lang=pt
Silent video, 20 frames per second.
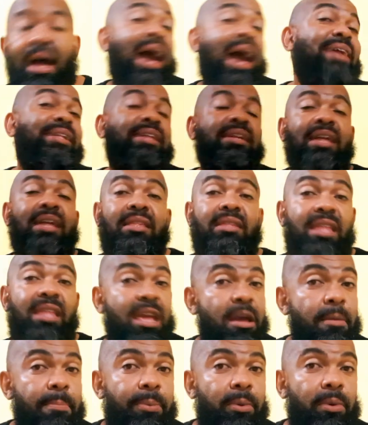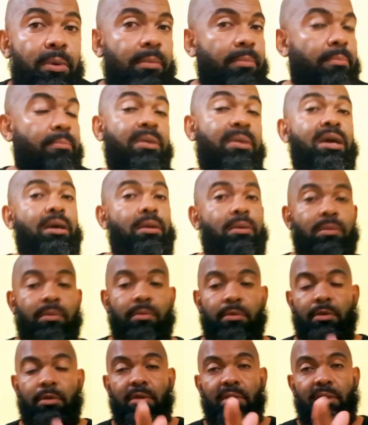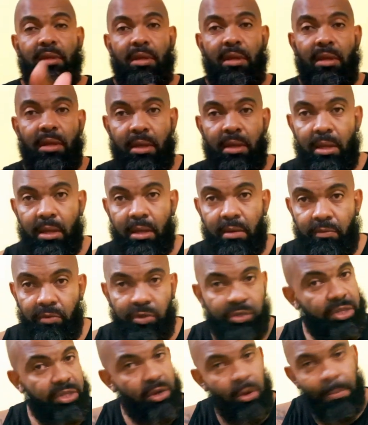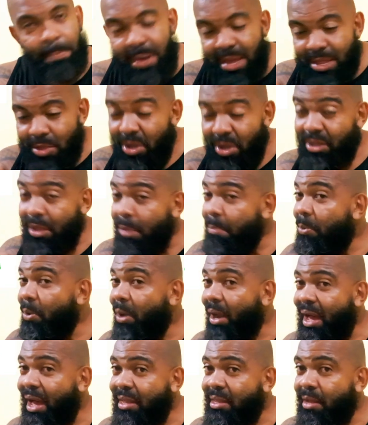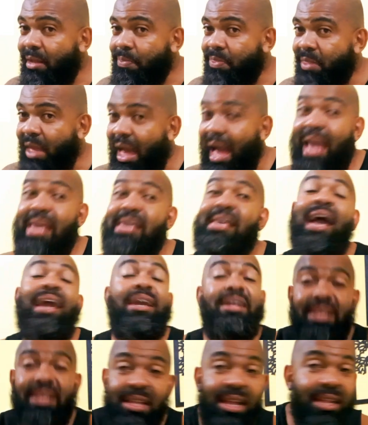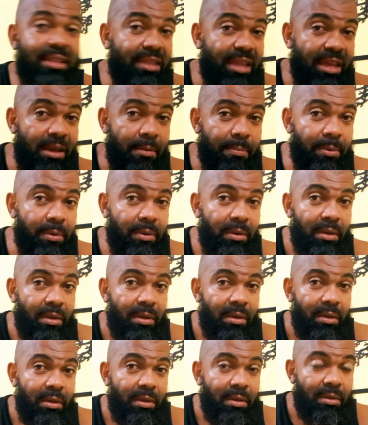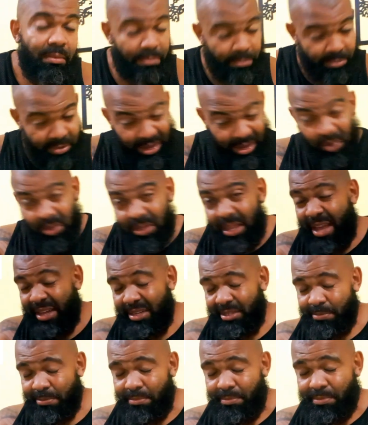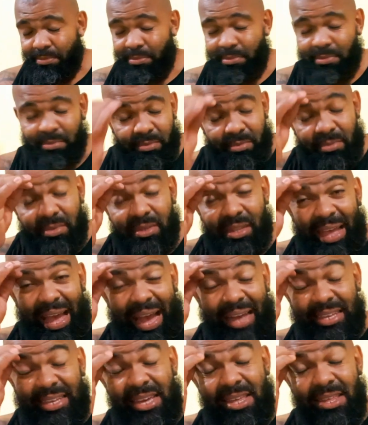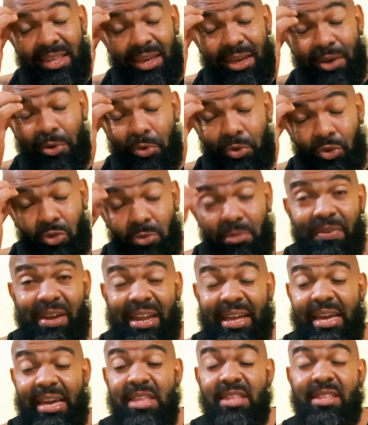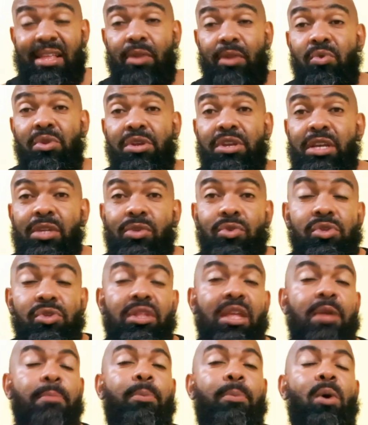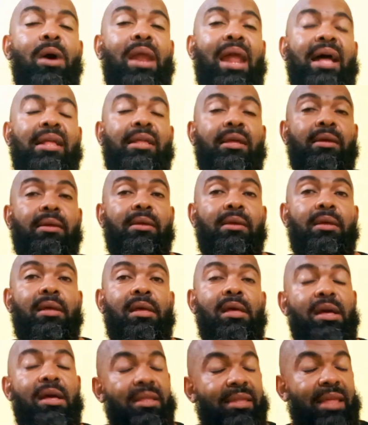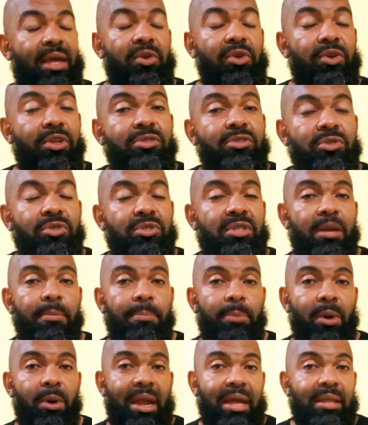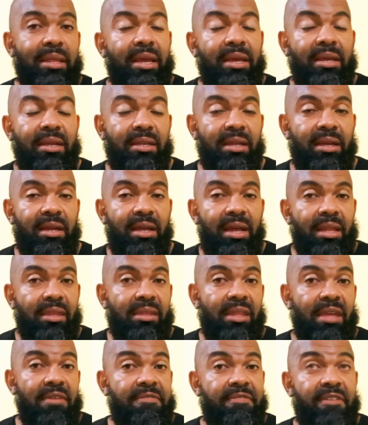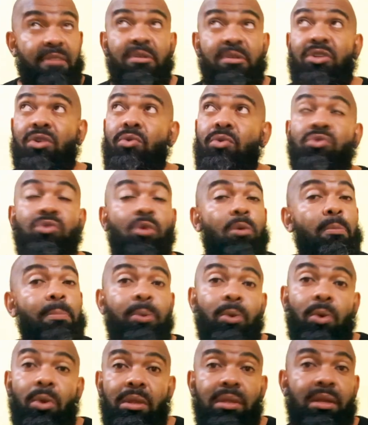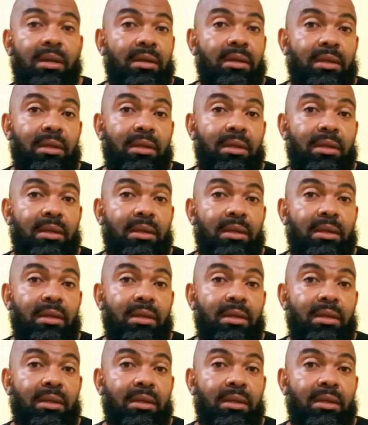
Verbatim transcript: Ainda dá tempo? Mano, você não perdeu a temporada e ainda dá tempo. O que acontece? A gente, eu costumo falar que a gente está no início de temporada. Está no início de temporada ainda. Tem fêmeas que não estão prontas.